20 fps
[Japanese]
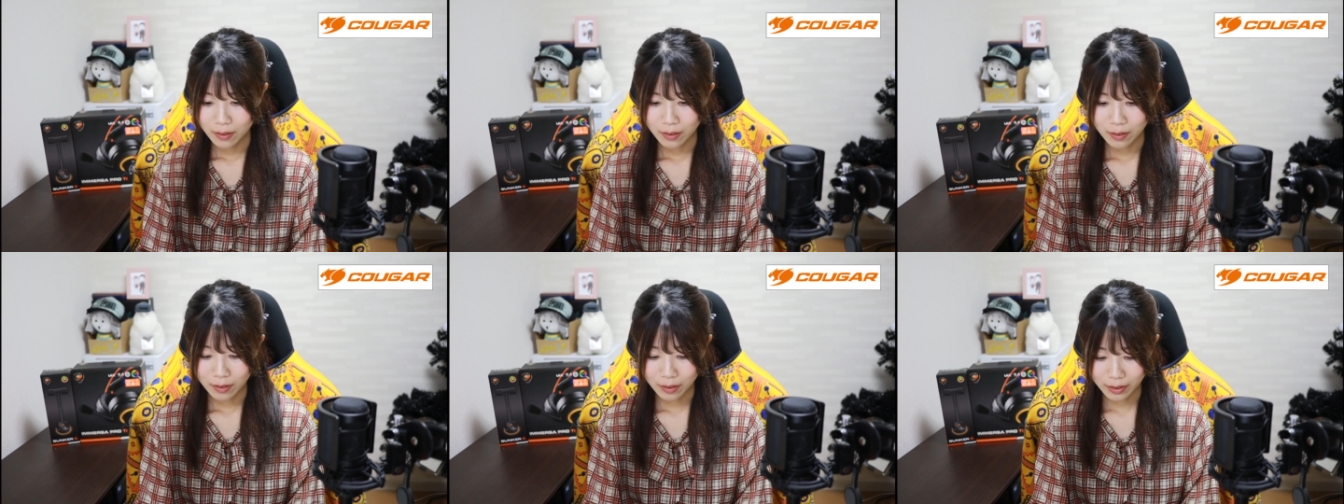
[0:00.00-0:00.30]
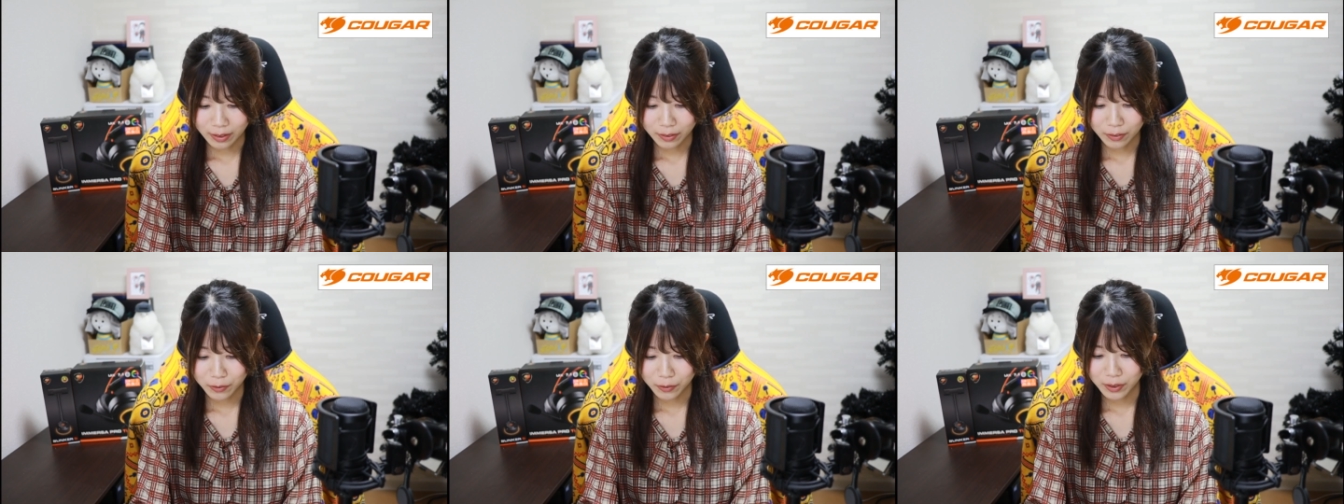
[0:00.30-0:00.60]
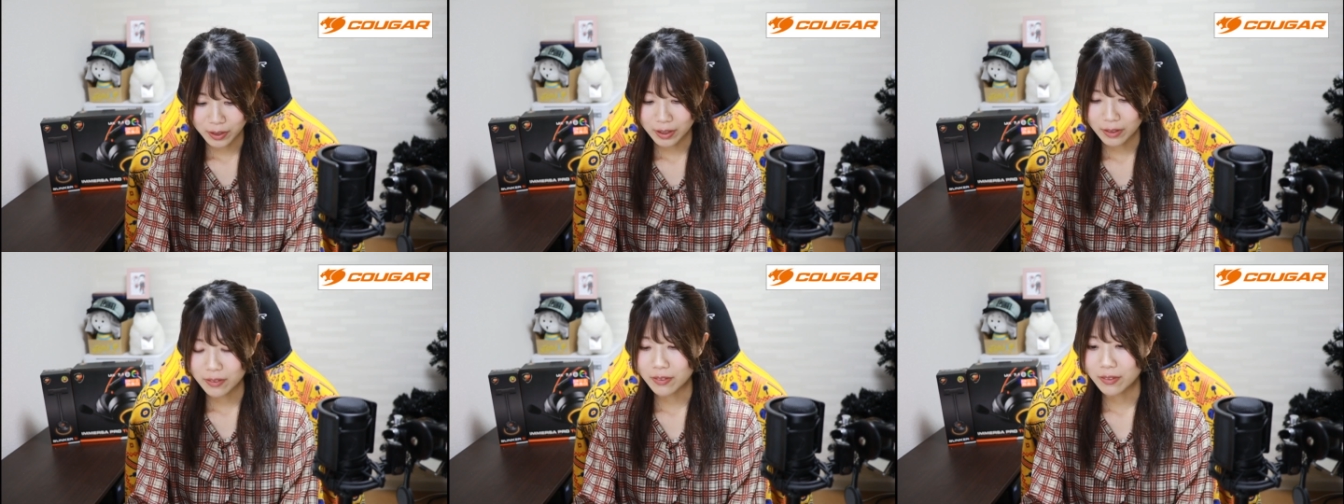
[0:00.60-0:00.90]
はい。そ
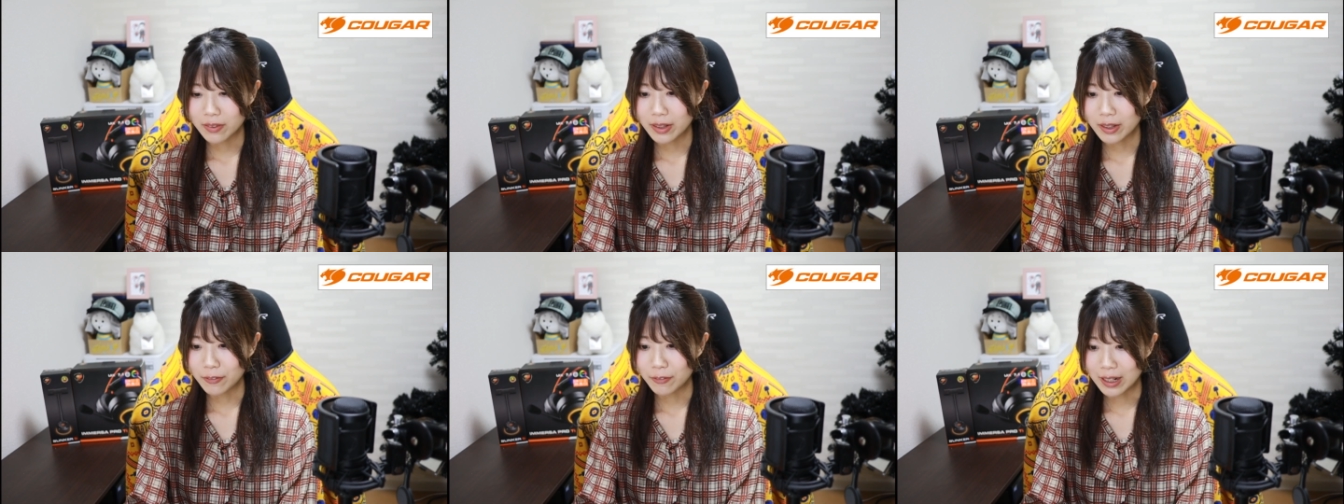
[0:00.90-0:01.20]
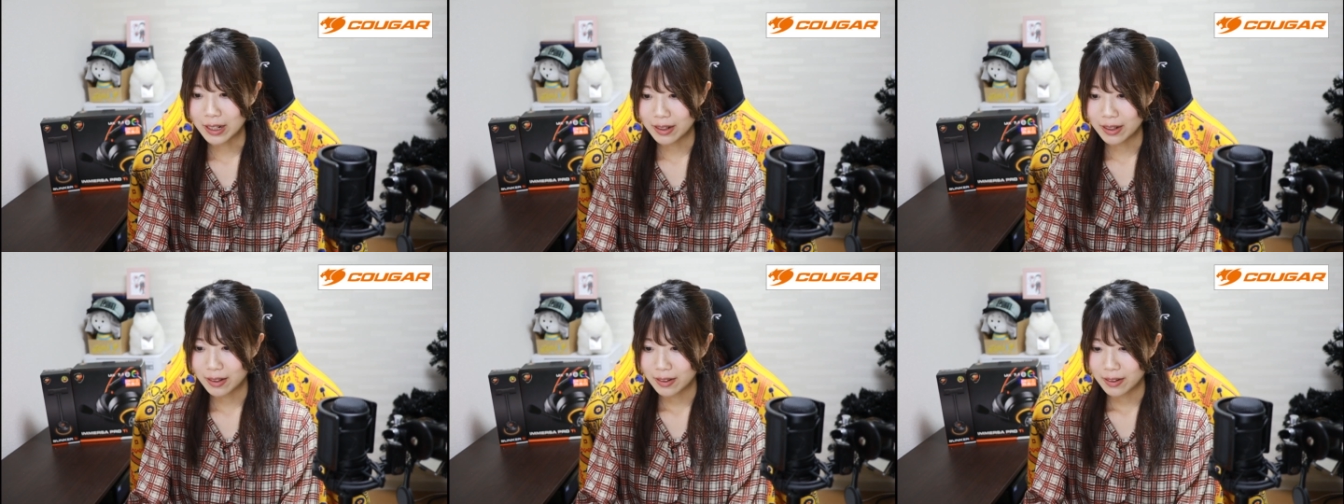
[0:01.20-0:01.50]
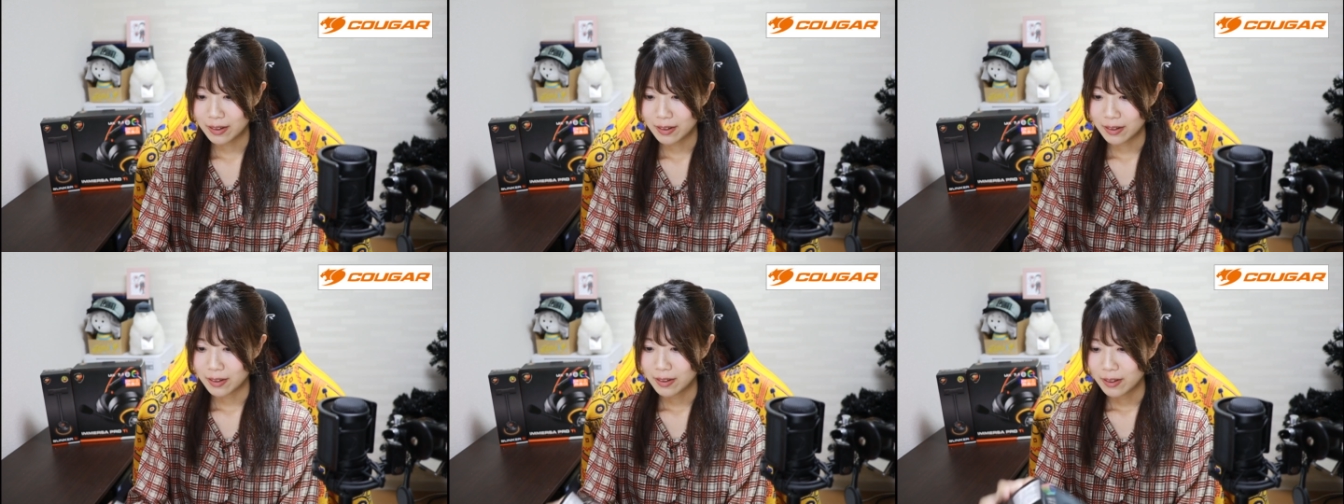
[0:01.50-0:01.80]
して次は、
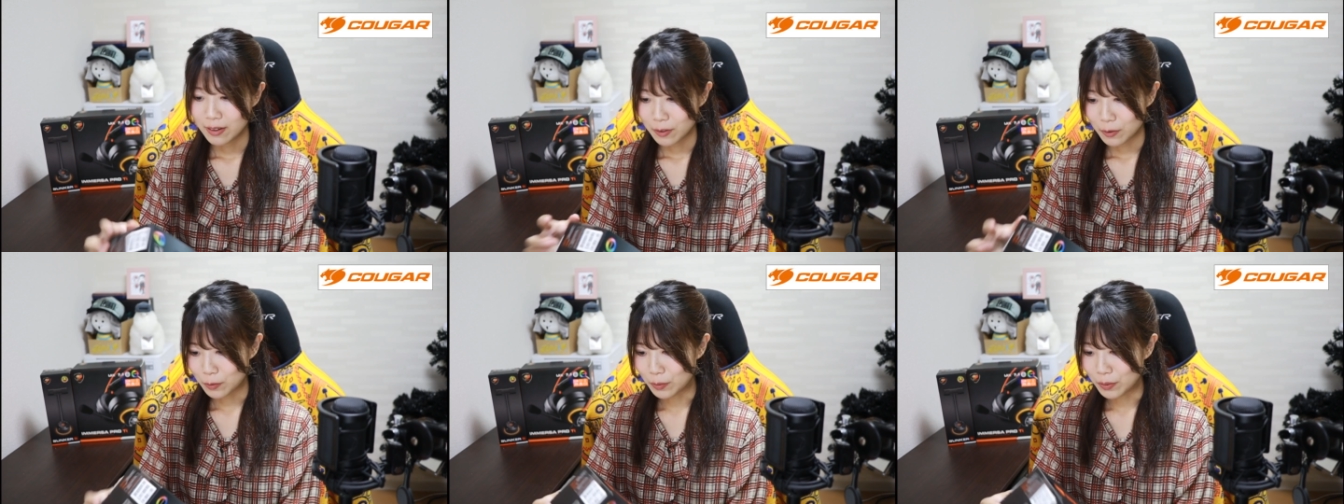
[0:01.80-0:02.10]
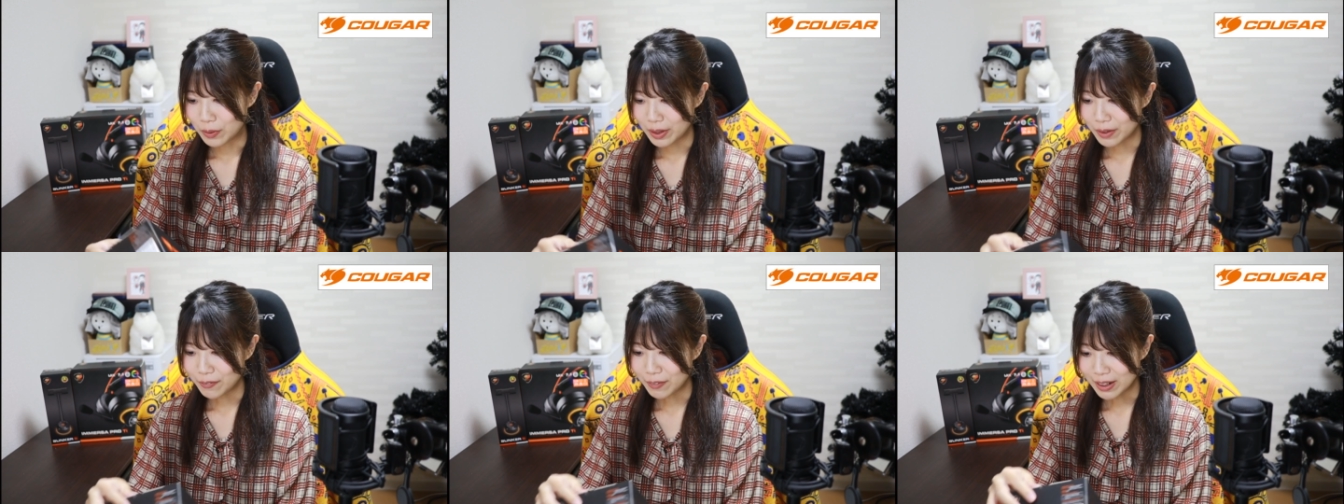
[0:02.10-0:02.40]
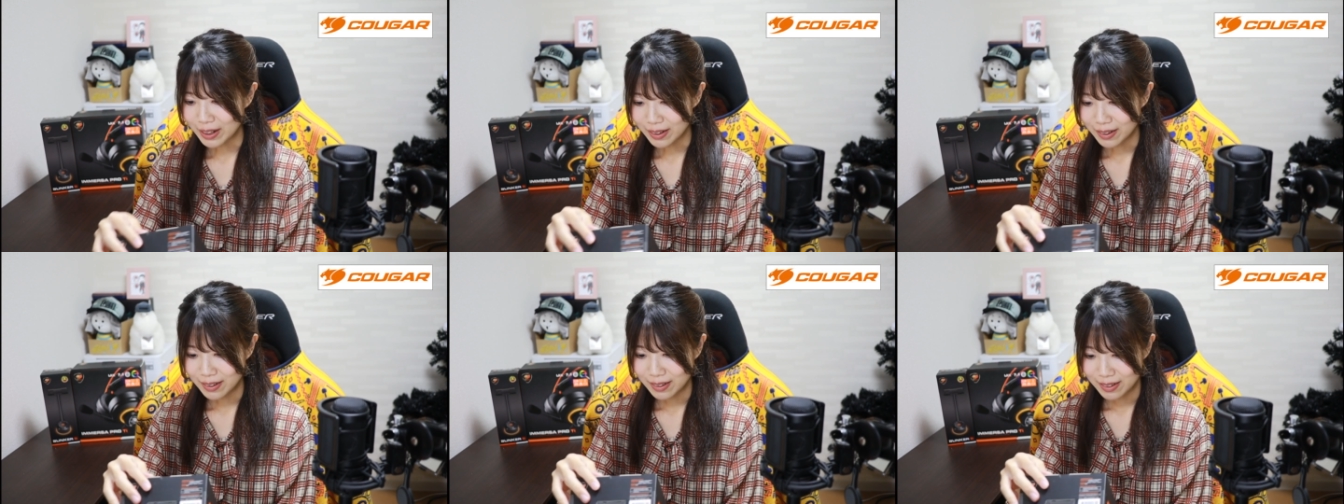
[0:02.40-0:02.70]
これは？
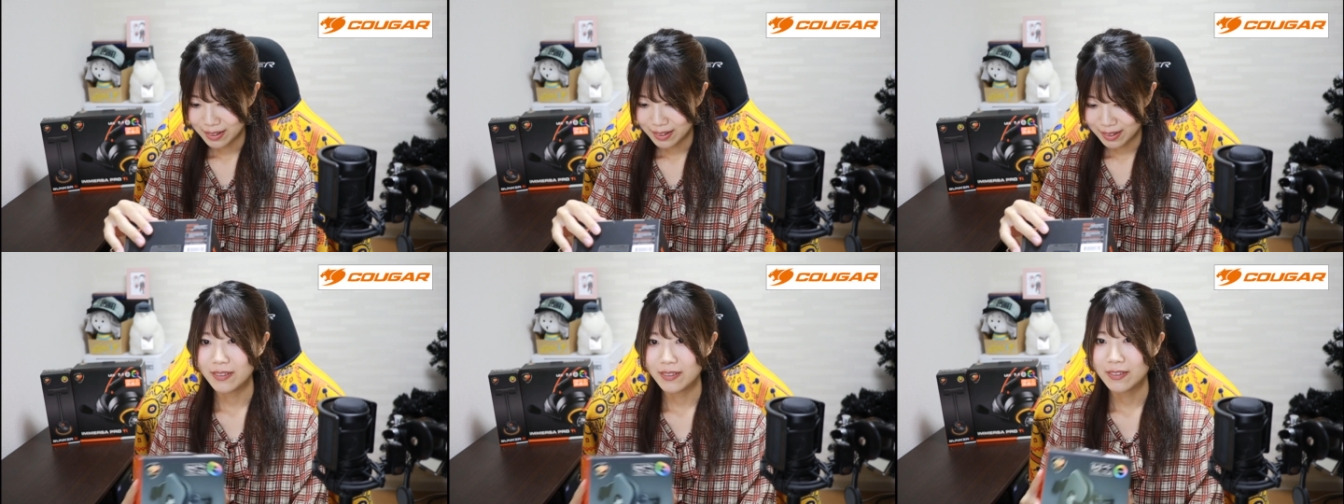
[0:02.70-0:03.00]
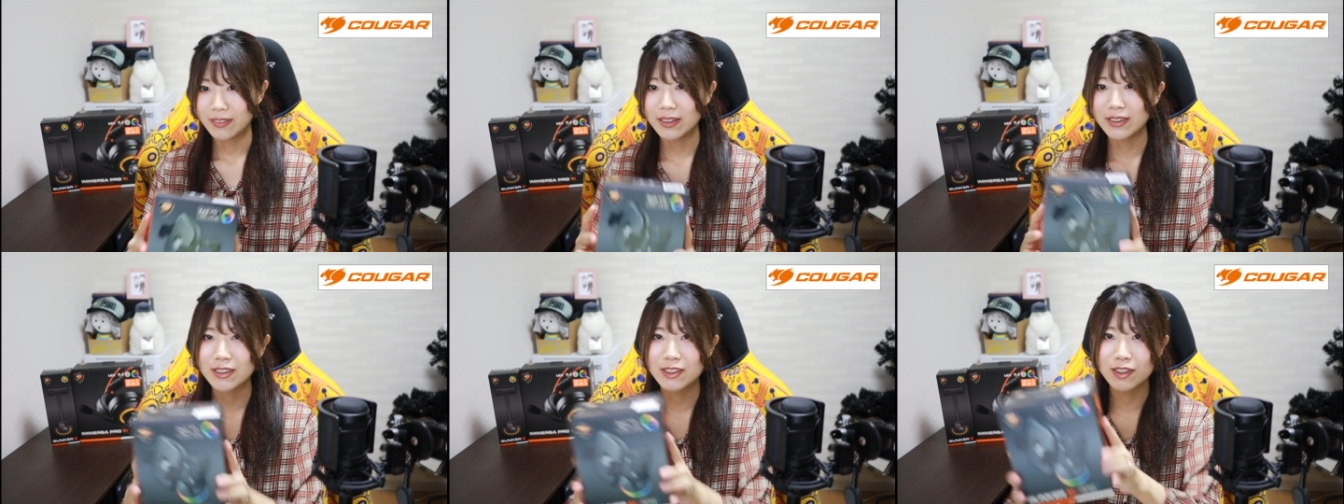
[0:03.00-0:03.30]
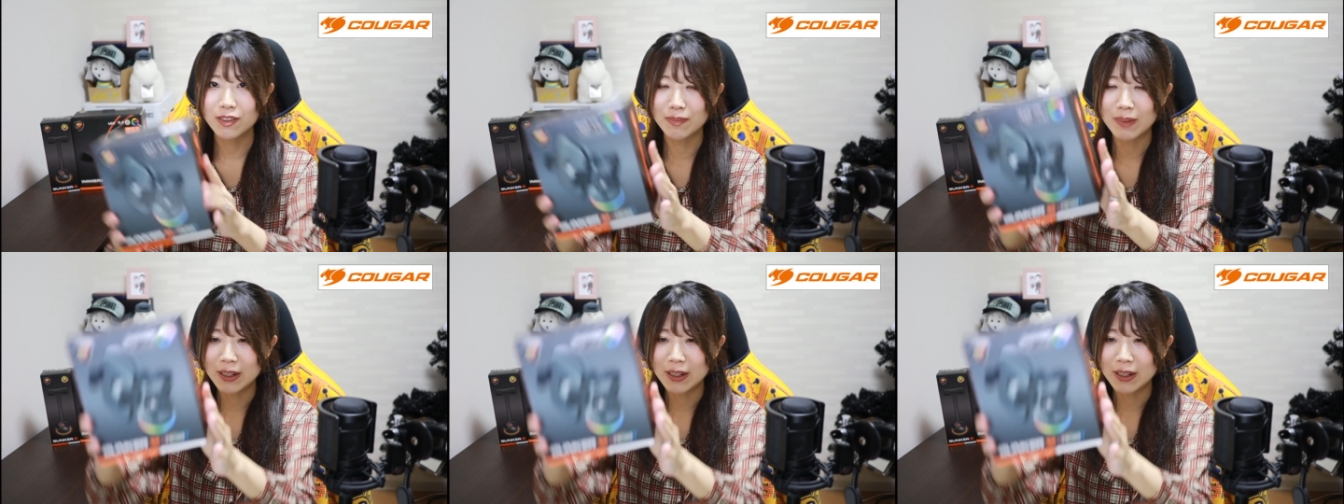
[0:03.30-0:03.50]
これスマ